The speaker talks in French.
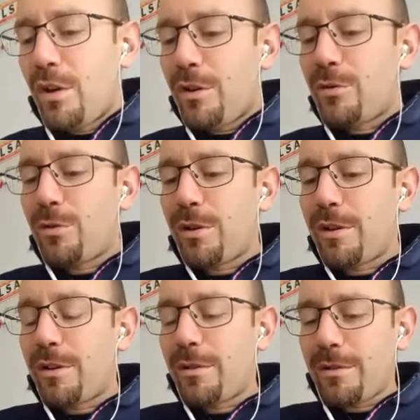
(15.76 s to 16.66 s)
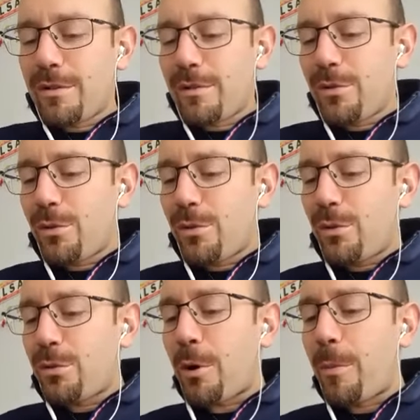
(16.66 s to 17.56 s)
donc voilà,
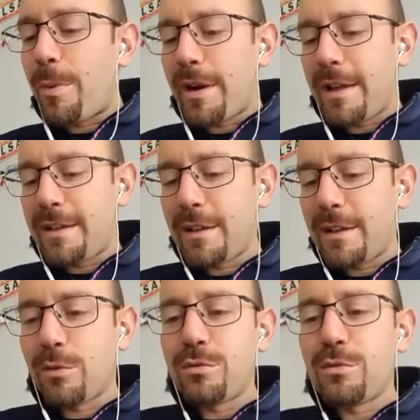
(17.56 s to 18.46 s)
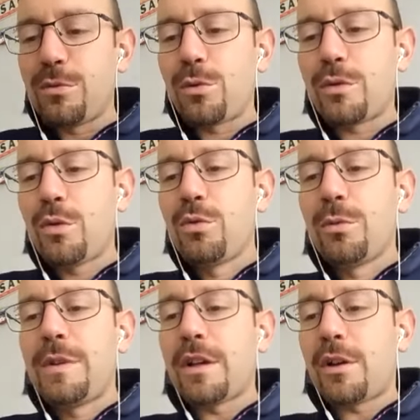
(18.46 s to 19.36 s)
on ne se prend pas la tête, on vous continue nos
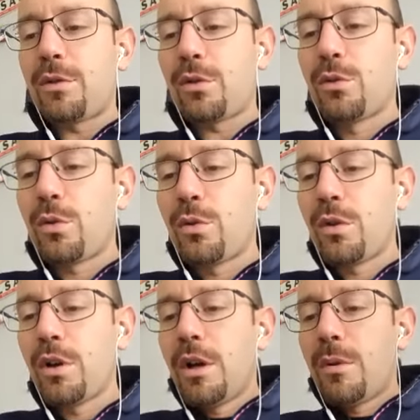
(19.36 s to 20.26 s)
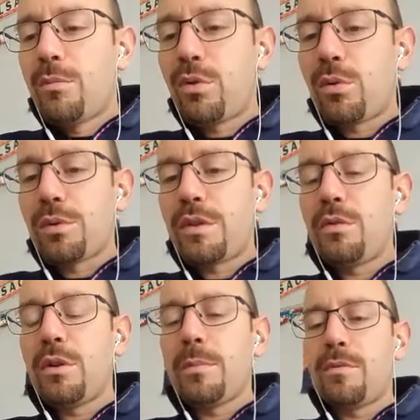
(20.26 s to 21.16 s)
petits quarts d'heure neuro pour
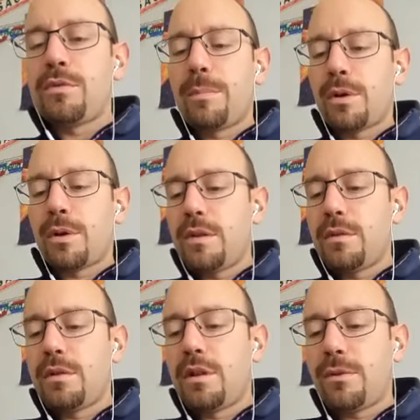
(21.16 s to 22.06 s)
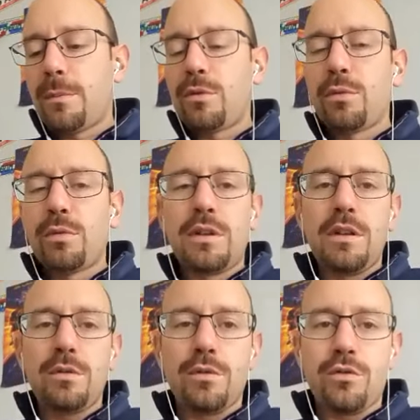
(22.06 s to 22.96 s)
continuer, bah, vous apporter de l'information
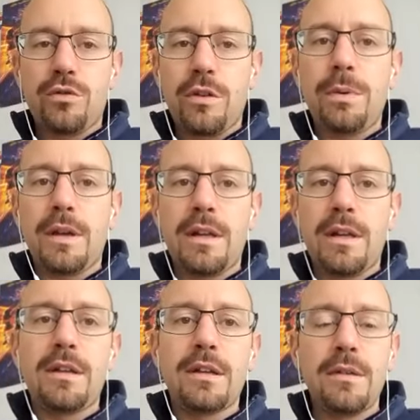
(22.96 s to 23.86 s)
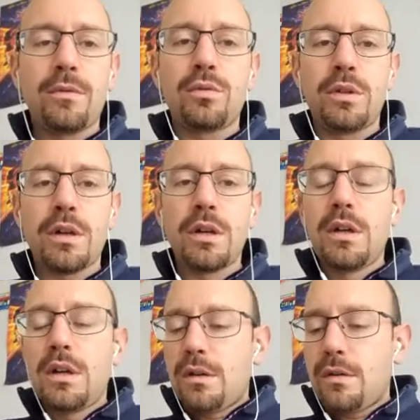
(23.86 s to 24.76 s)
qui, j'espère, est qualitative, en tout cas,
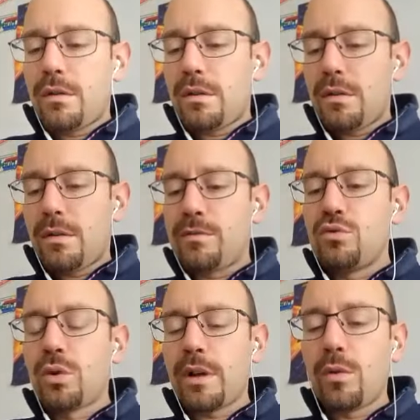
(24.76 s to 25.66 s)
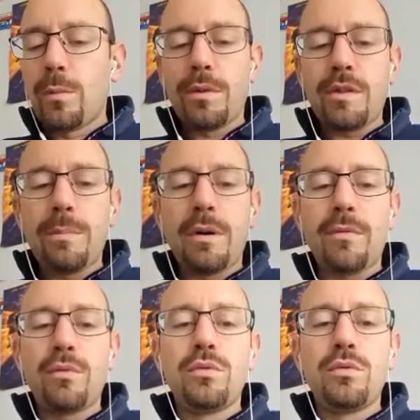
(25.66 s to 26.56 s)
vous nous récompensez par
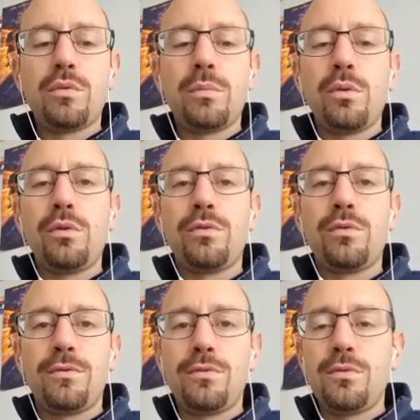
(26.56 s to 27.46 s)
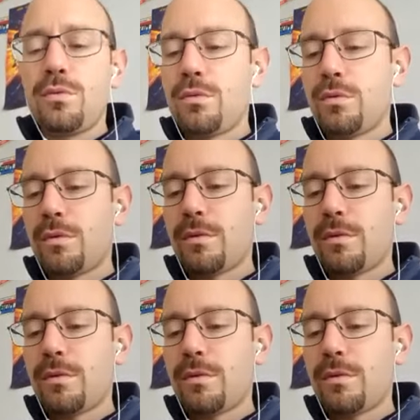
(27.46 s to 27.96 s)
vos nombreuses vues,